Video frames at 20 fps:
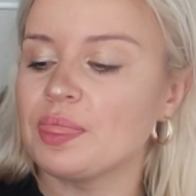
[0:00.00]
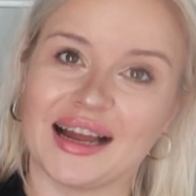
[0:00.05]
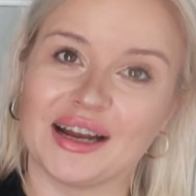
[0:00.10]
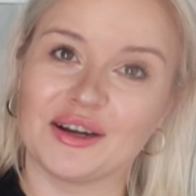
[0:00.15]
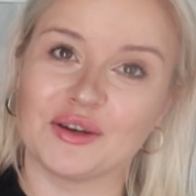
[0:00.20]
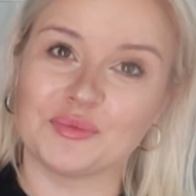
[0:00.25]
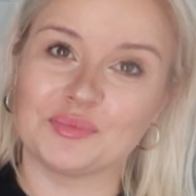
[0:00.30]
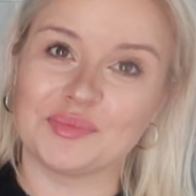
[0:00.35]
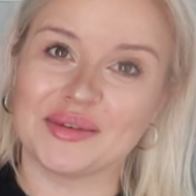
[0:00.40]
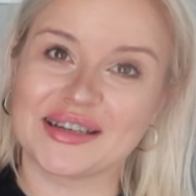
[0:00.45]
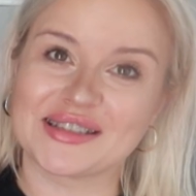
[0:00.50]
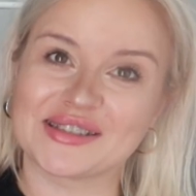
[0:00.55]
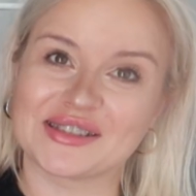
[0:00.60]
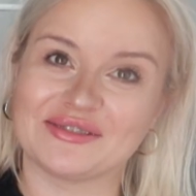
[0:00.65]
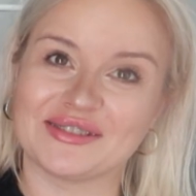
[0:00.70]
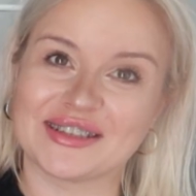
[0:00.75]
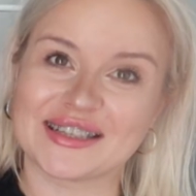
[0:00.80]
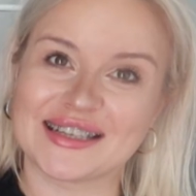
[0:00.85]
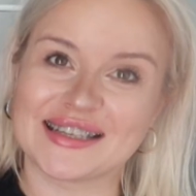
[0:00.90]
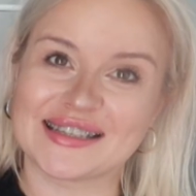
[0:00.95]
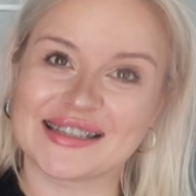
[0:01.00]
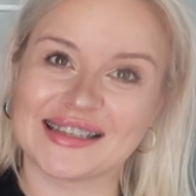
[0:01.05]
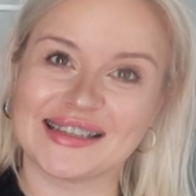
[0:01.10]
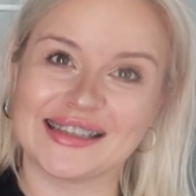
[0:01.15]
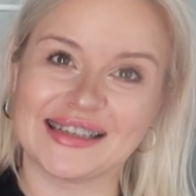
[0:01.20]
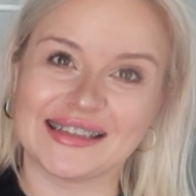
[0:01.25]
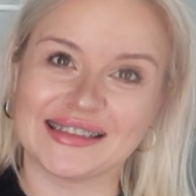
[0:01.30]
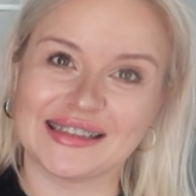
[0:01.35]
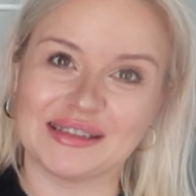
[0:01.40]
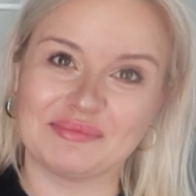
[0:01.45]
A Lumpex to właśnie jest
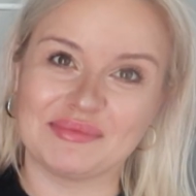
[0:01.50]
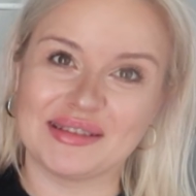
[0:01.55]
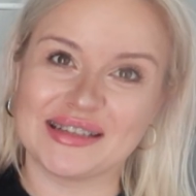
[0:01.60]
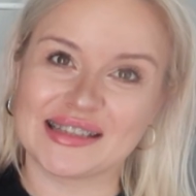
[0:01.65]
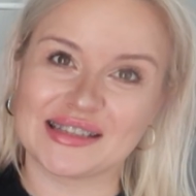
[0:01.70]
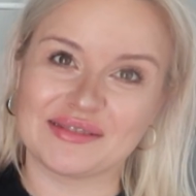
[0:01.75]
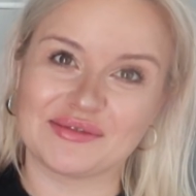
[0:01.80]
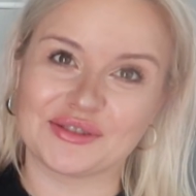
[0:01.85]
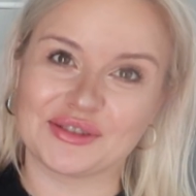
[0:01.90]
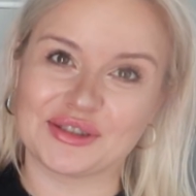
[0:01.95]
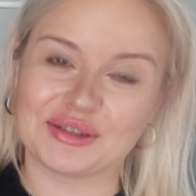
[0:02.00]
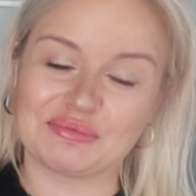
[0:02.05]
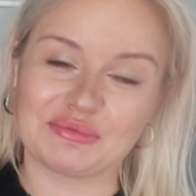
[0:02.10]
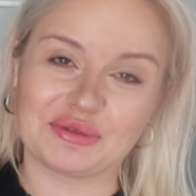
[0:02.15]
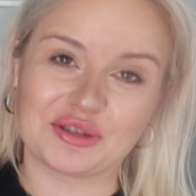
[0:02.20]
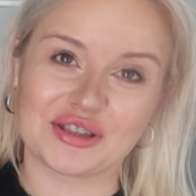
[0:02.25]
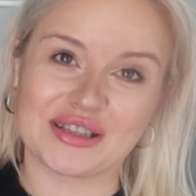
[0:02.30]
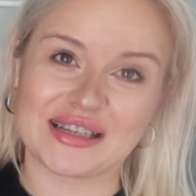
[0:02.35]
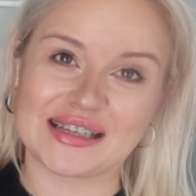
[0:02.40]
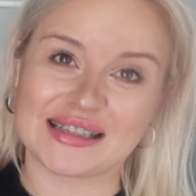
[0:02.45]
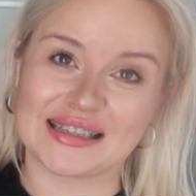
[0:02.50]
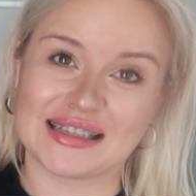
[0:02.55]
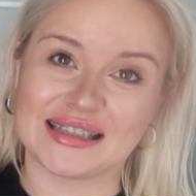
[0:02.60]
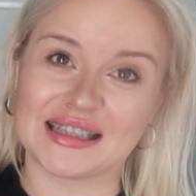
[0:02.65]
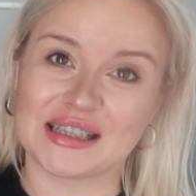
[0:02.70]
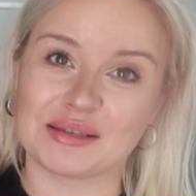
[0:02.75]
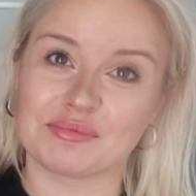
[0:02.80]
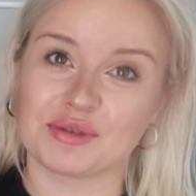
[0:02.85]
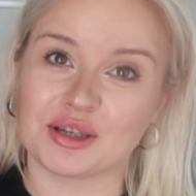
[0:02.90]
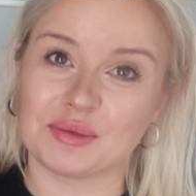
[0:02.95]
idealne miejsce, w którym można
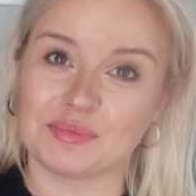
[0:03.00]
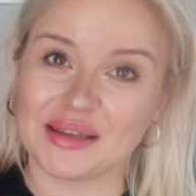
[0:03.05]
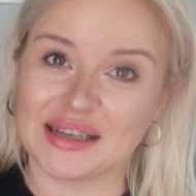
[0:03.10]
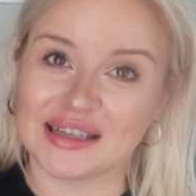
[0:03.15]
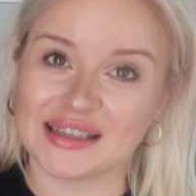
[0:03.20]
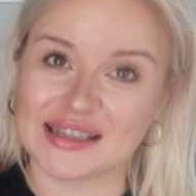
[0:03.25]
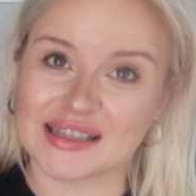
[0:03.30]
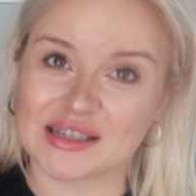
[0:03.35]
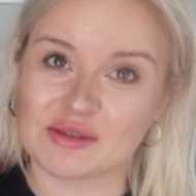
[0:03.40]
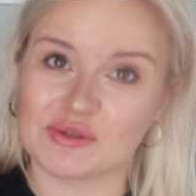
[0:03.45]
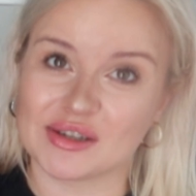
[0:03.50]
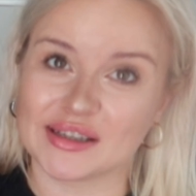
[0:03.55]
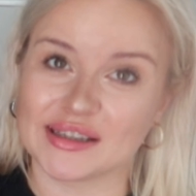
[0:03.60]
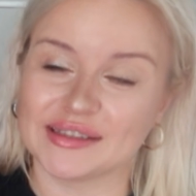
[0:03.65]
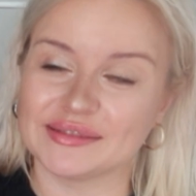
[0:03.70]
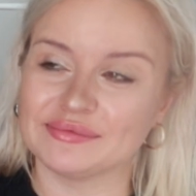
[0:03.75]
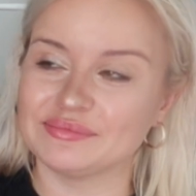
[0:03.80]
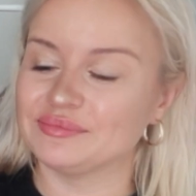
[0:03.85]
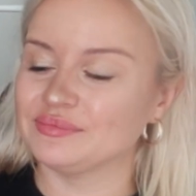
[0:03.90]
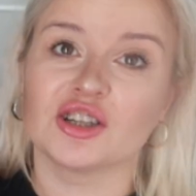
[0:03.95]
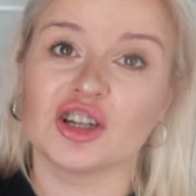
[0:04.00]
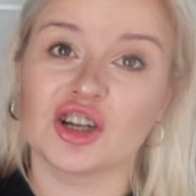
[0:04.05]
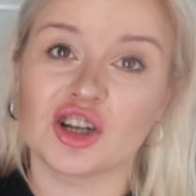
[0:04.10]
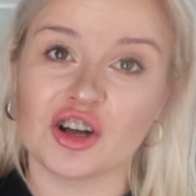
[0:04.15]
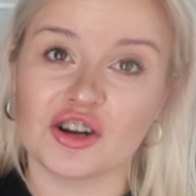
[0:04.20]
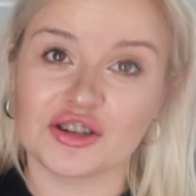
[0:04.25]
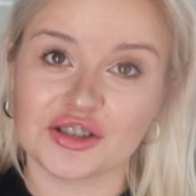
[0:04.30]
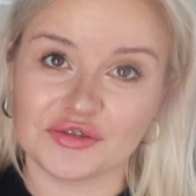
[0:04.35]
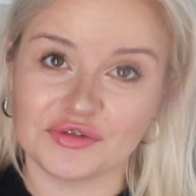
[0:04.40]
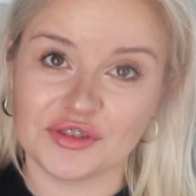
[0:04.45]
znaleźć przepiękne składy.
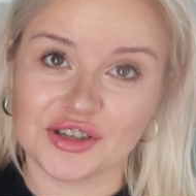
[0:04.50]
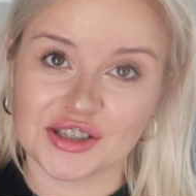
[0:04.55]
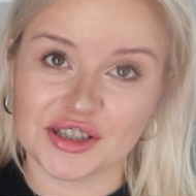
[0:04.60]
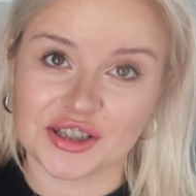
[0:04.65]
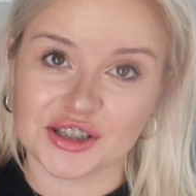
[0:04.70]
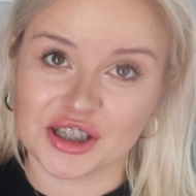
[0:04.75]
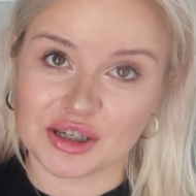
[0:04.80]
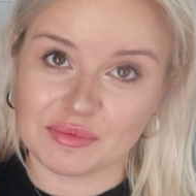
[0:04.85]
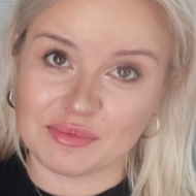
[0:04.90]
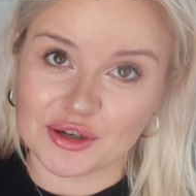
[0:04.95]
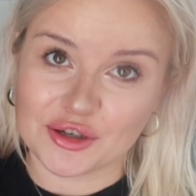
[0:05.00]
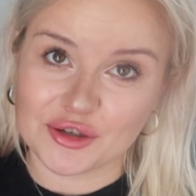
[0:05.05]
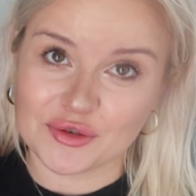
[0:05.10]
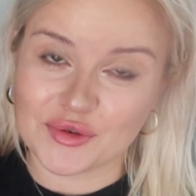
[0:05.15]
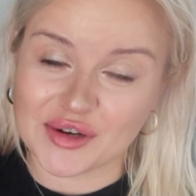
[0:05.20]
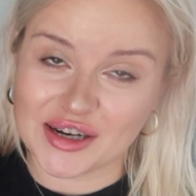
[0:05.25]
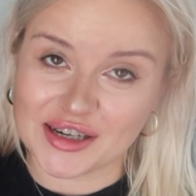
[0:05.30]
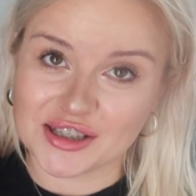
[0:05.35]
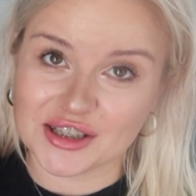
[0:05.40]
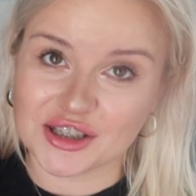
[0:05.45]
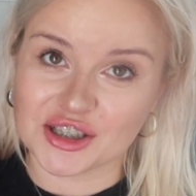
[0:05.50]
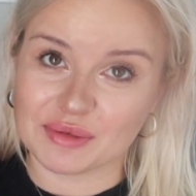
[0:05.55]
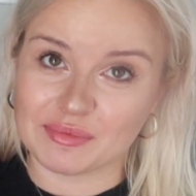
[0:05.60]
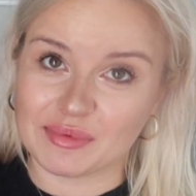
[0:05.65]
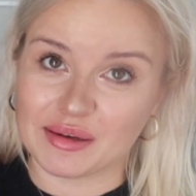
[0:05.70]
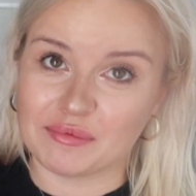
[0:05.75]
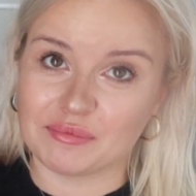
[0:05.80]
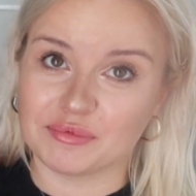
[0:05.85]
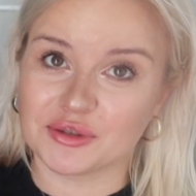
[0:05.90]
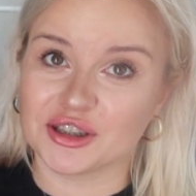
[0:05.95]
Tylko oczywiście trzeba szukać,
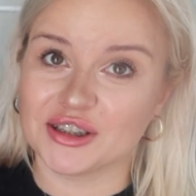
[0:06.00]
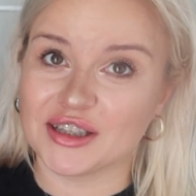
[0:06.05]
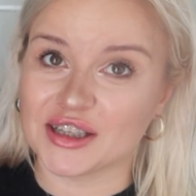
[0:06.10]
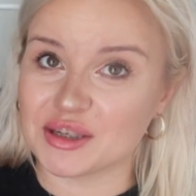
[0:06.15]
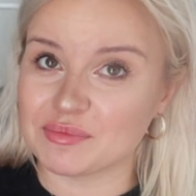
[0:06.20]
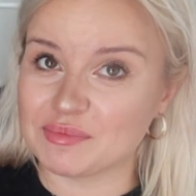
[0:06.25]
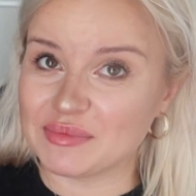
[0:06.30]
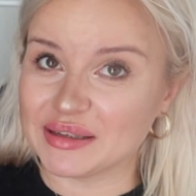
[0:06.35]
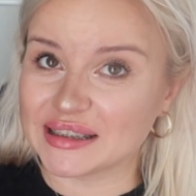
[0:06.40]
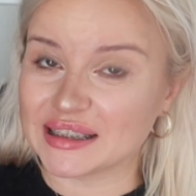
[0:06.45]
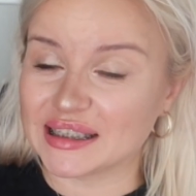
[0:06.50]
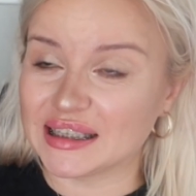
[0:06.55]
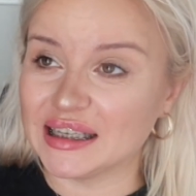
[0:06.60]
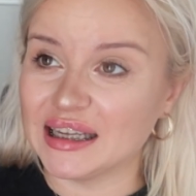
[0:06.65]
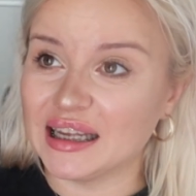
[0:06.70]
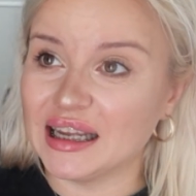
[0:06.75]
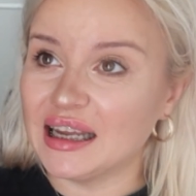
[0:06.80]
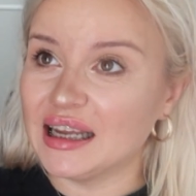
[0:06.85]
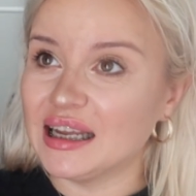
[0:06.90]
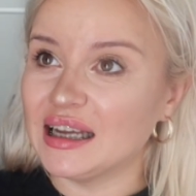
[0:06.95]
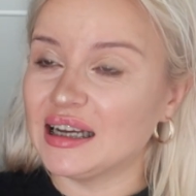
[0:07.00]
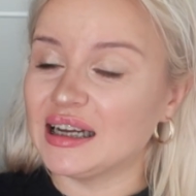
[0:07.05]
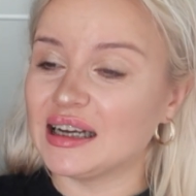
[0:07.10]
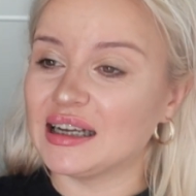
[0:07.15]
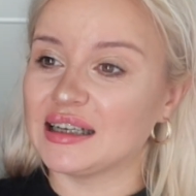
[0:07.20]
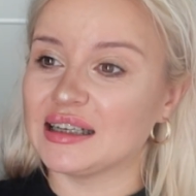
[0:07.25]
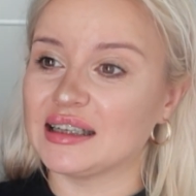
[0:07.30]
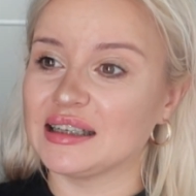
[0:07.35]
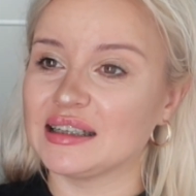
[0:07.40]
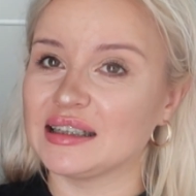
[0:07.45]
trzeba czytać metki
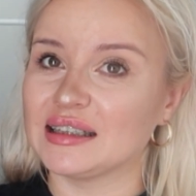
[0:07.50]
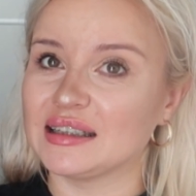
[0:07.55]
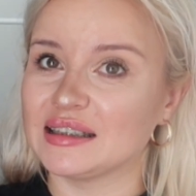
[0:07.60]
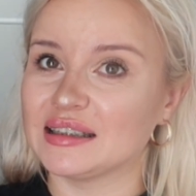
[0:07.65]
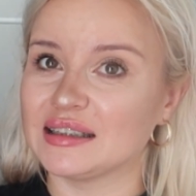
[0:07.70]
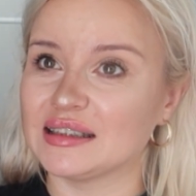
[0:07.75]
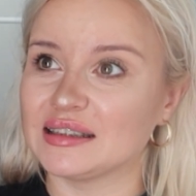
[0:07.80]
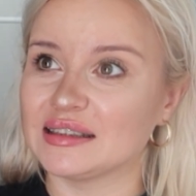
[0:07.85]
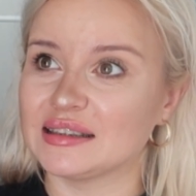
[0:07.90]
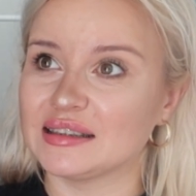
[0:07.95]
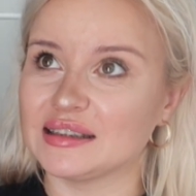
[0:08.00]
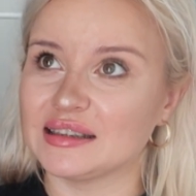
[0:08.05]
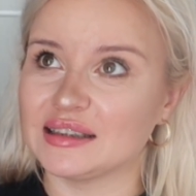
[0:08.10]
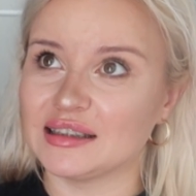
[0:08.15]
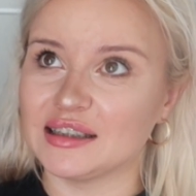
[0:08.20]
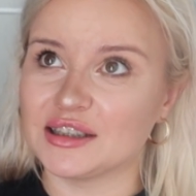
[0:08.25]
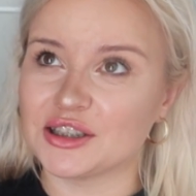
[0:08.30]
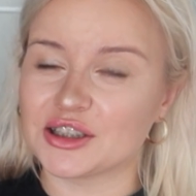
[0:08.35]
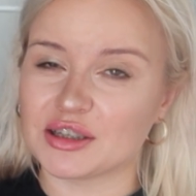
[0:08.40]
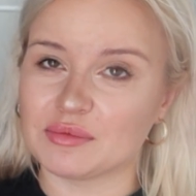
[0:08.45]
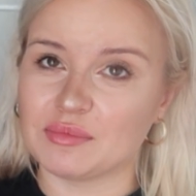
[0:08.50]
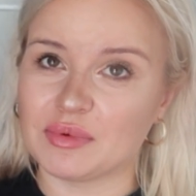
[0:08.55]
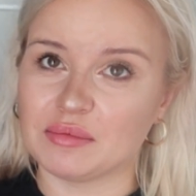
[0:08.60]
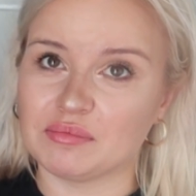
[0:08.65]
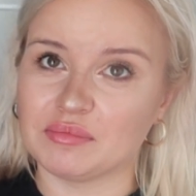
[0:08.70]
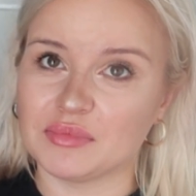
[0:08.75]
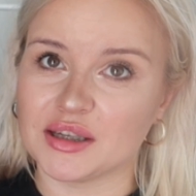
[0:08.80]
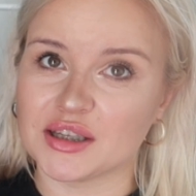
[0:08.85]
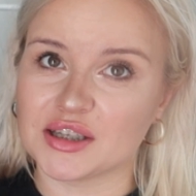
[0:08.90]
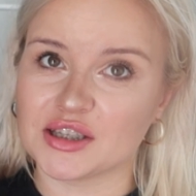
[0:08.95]
e, i trzeba
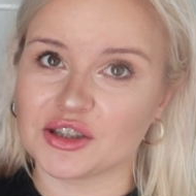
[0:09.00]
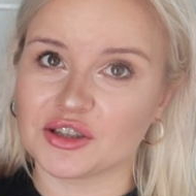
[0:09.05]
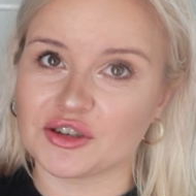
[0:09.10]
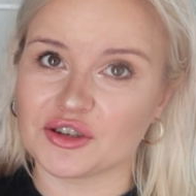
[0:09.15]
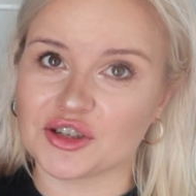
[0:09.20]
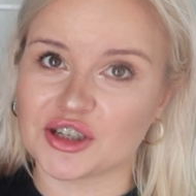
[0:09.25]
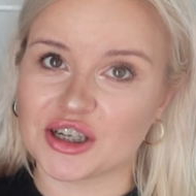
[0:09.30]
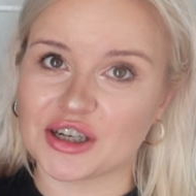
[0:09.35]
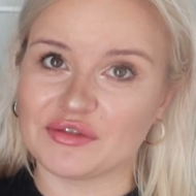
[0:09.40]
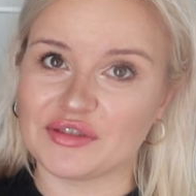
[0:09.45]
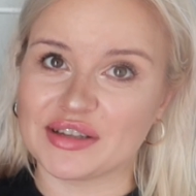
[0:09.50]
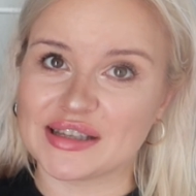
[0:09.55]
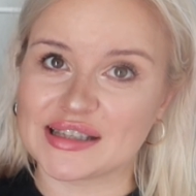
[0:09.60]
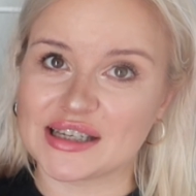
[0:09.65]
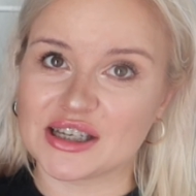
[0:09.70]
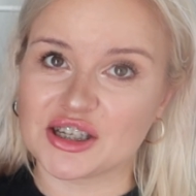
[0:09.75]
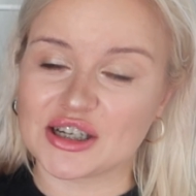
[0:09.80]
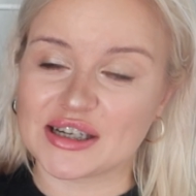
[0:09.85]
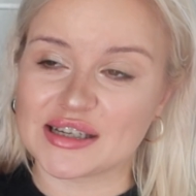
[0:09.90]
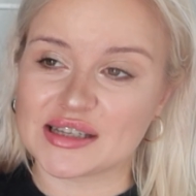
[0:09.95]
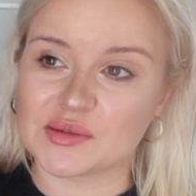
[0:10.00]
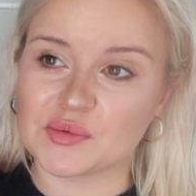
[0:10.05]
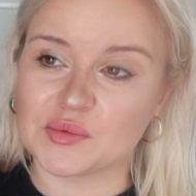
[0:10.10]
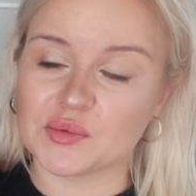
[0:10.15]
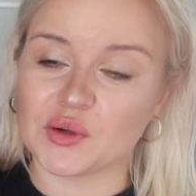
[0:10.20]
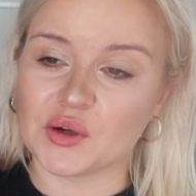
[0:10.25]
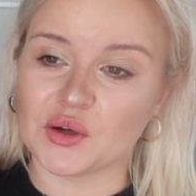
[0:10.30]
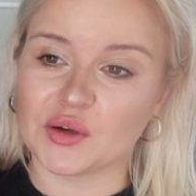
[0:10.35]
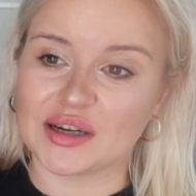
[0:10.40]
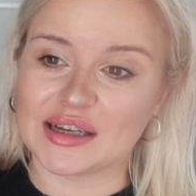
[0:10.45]
mieć troszkę więcej
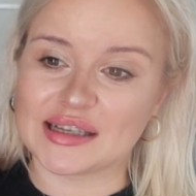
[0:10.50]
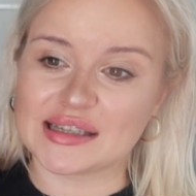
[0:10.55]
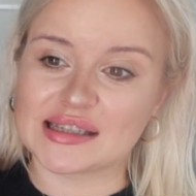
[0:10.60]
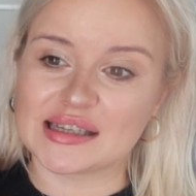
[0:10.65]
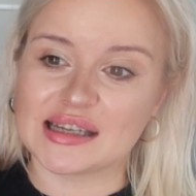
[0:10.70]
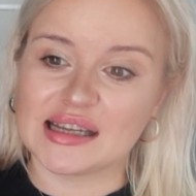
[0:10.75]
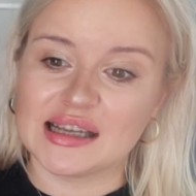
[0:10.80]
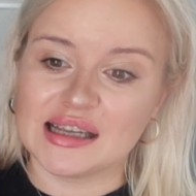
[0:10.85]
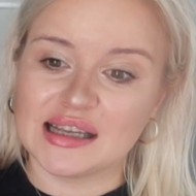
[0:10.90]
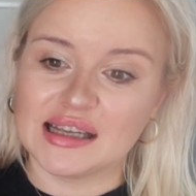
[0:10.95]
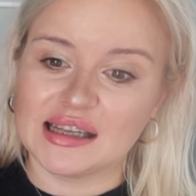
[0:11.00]
czasu oraz